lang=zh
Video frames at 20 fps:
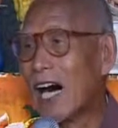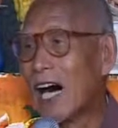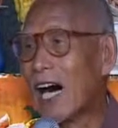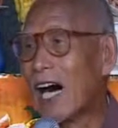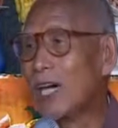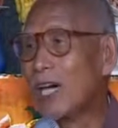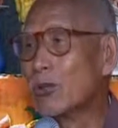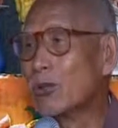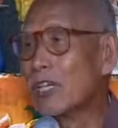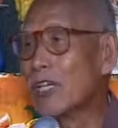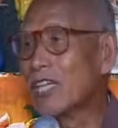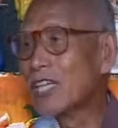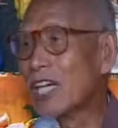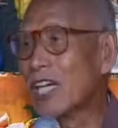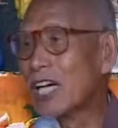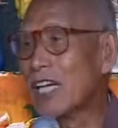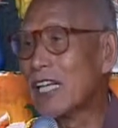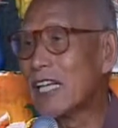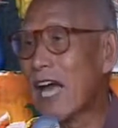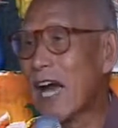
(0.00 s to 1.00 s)
很多
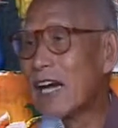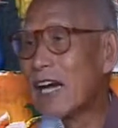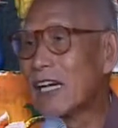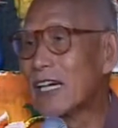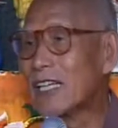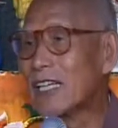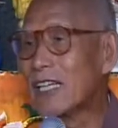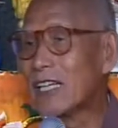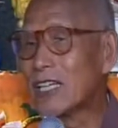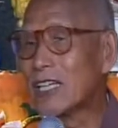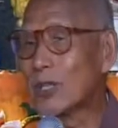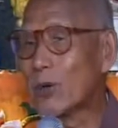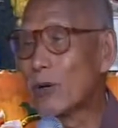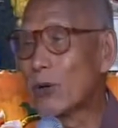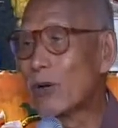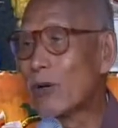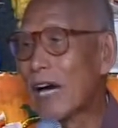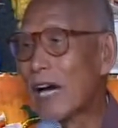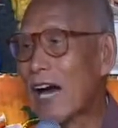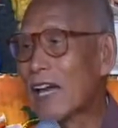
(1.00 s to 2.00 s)
青年人走
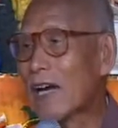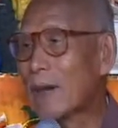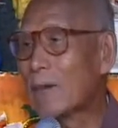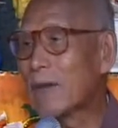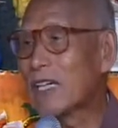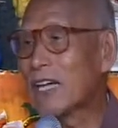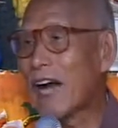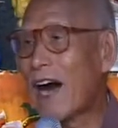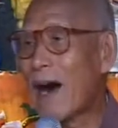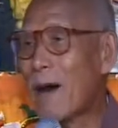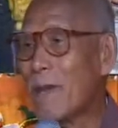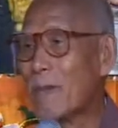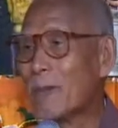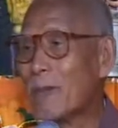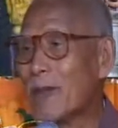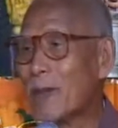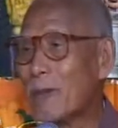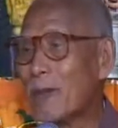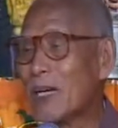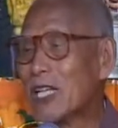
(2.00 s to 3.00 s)
路赶他不上，
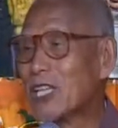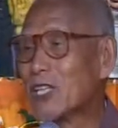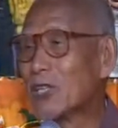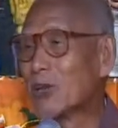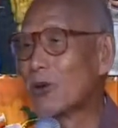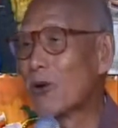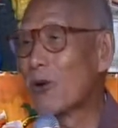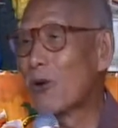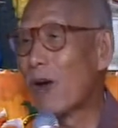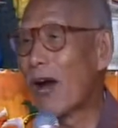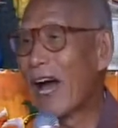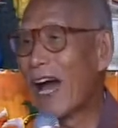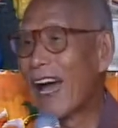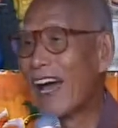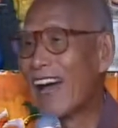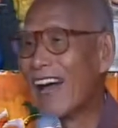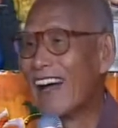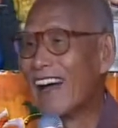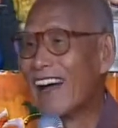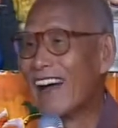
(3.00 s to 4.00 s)
没他走得快。
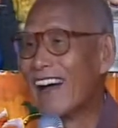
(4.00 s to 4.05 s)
